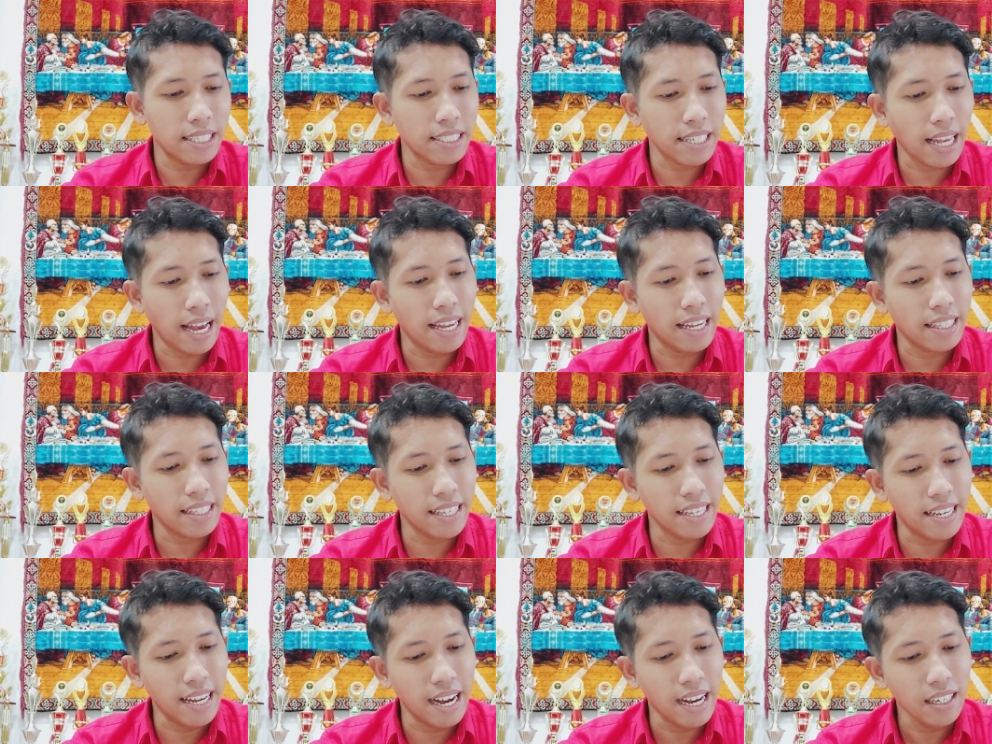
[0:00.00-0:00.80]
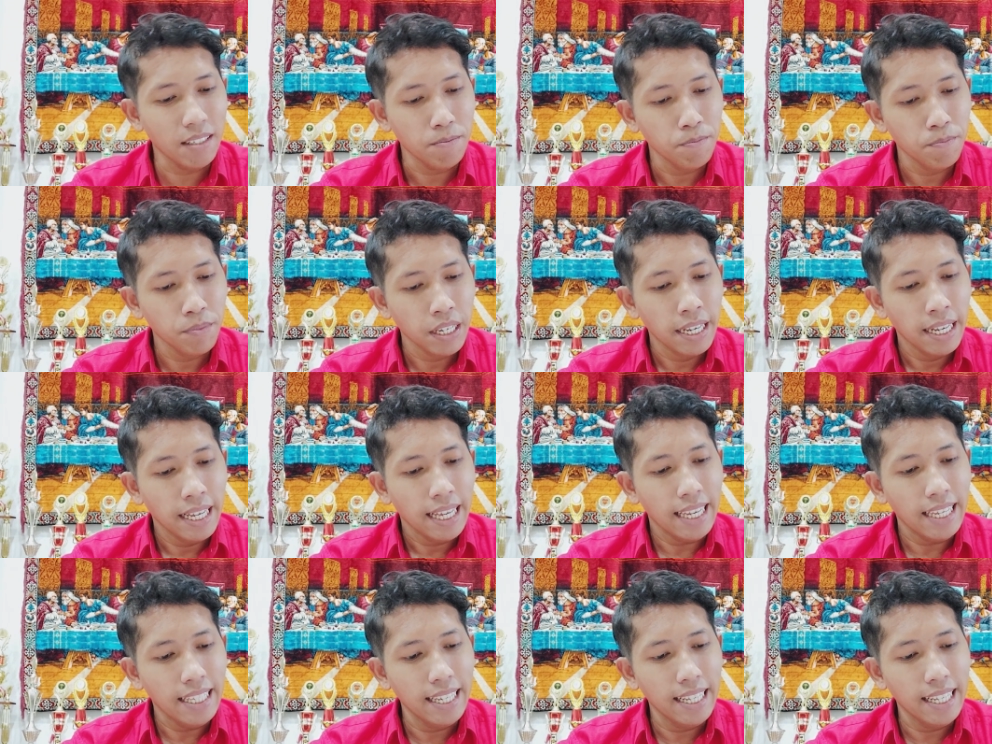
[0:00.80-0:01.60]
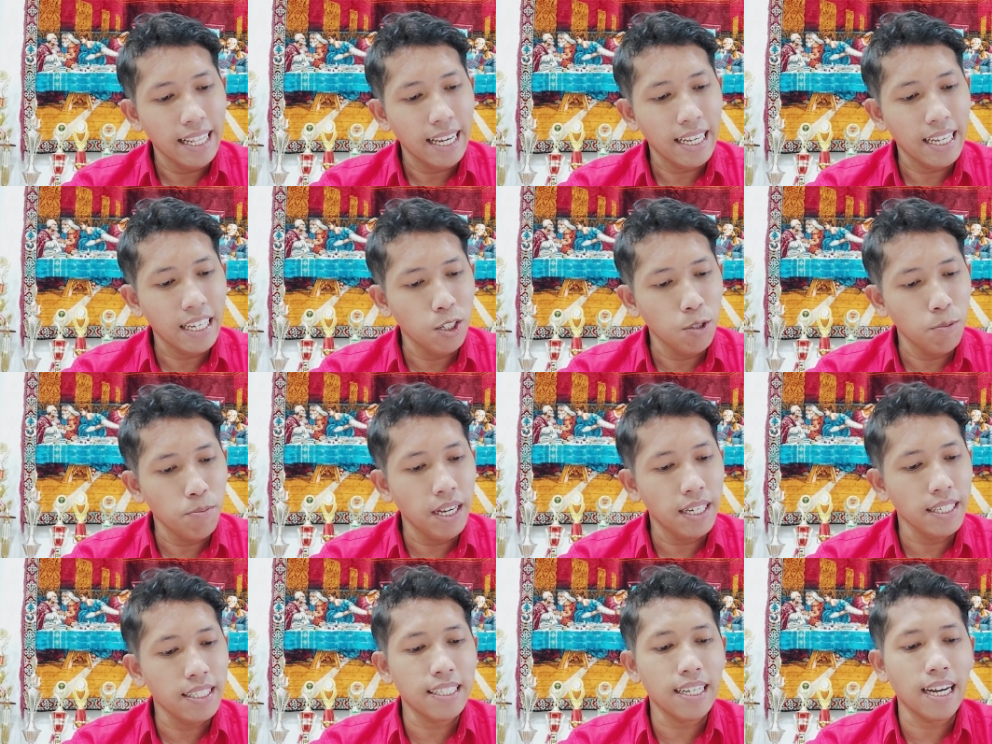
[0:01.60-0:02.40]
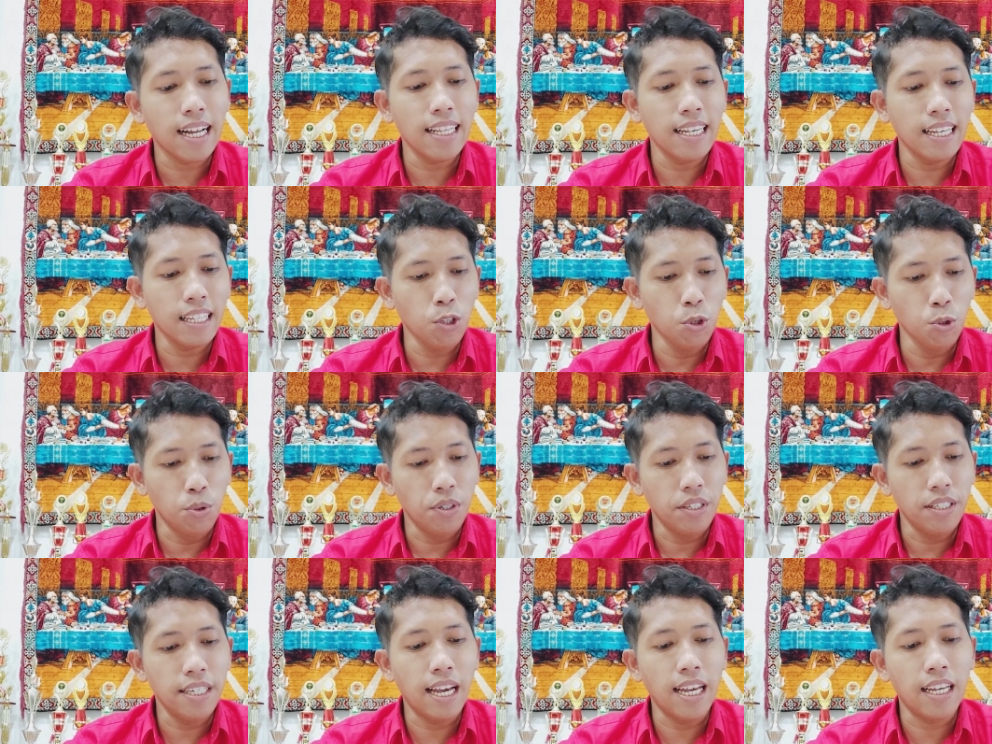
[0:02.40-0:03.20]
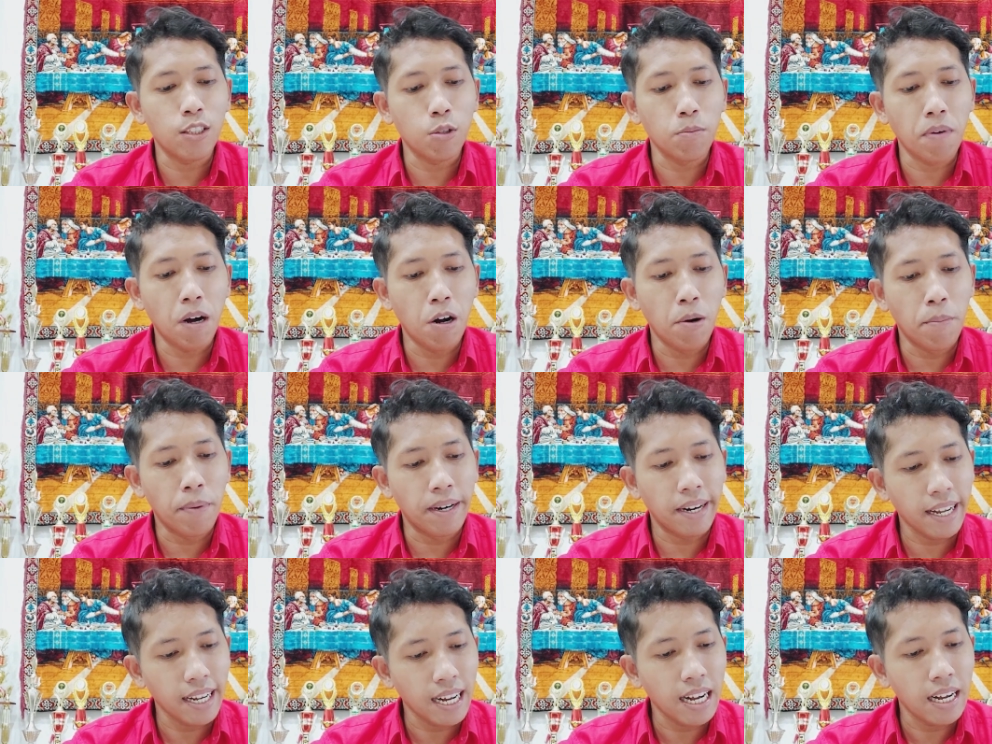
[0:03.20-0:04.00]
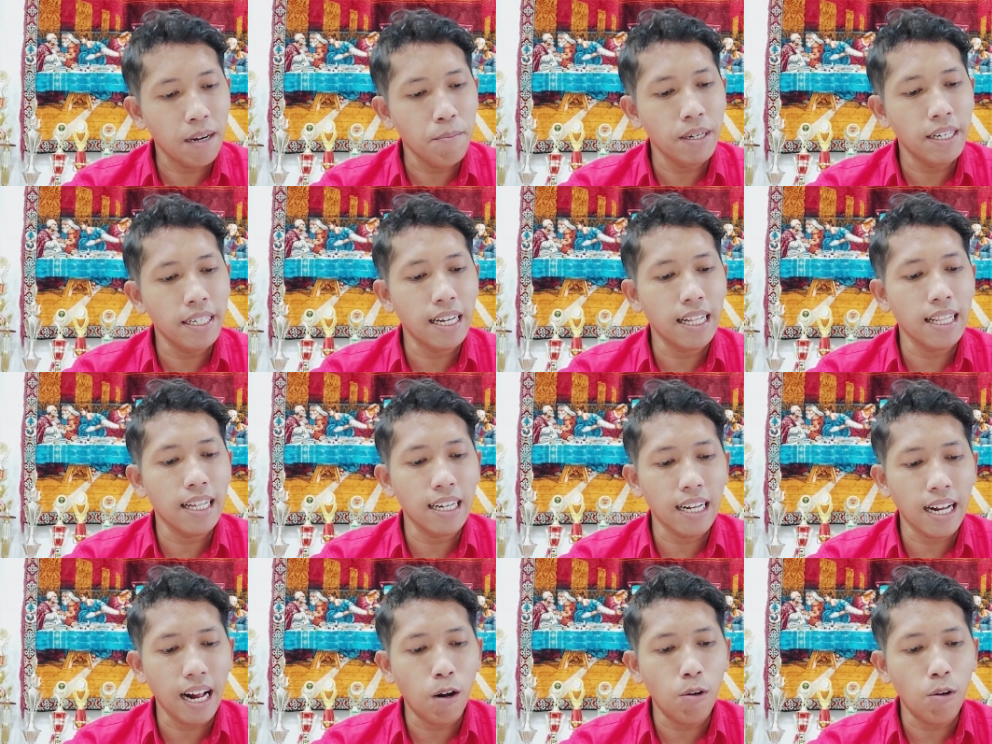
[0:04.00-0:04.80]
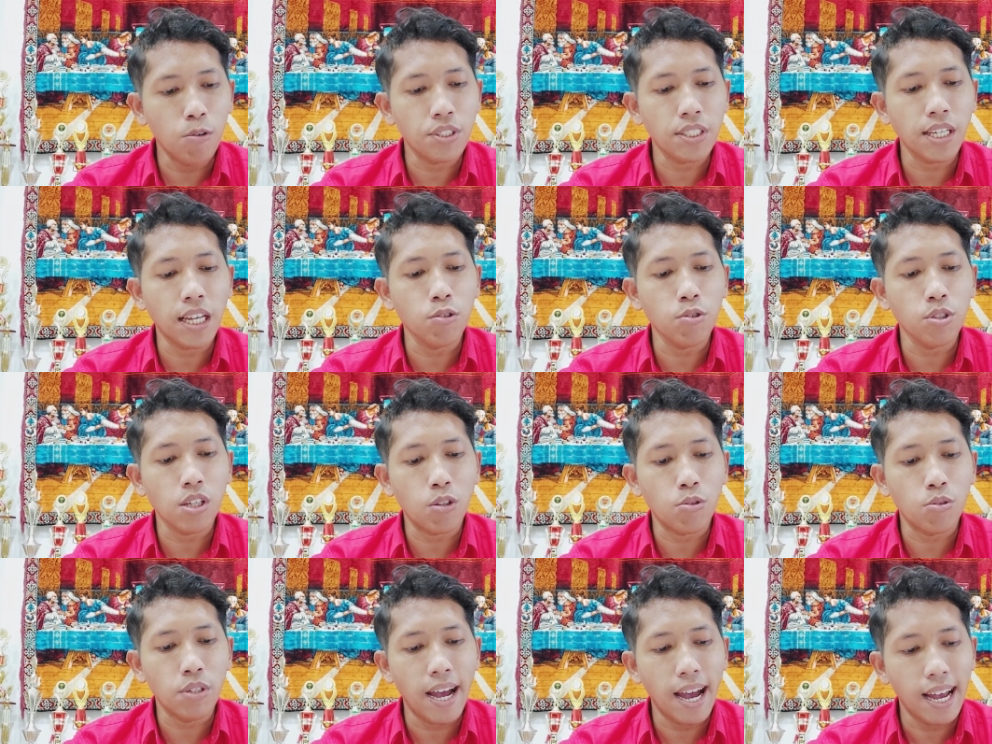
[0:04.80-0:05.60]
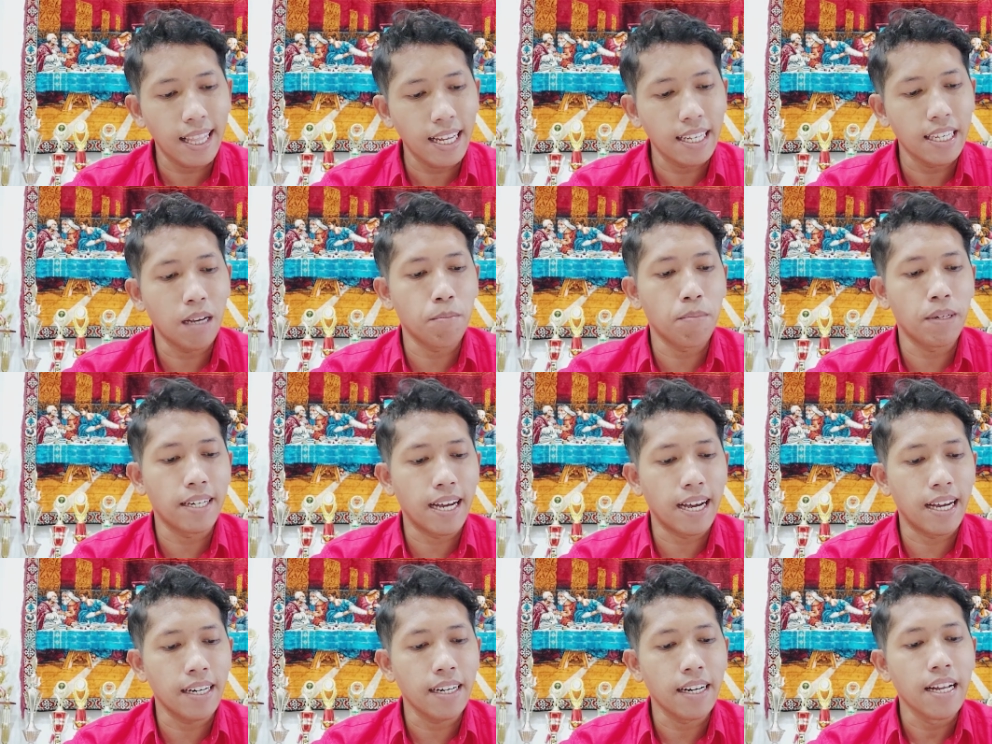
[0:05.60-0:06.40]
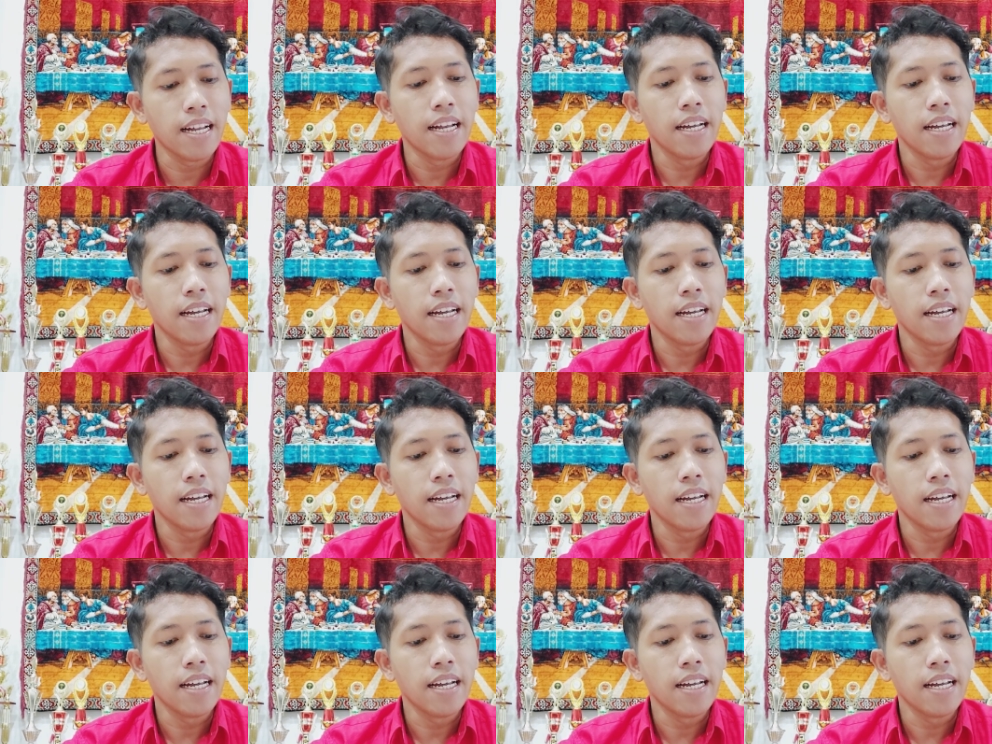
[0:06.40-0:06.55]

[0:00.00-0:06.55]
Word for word: ayat 3 Inilah hidup yang kekal itu Yaitu bahwa mereka mengenal engkau satu-satunya Allah yang benar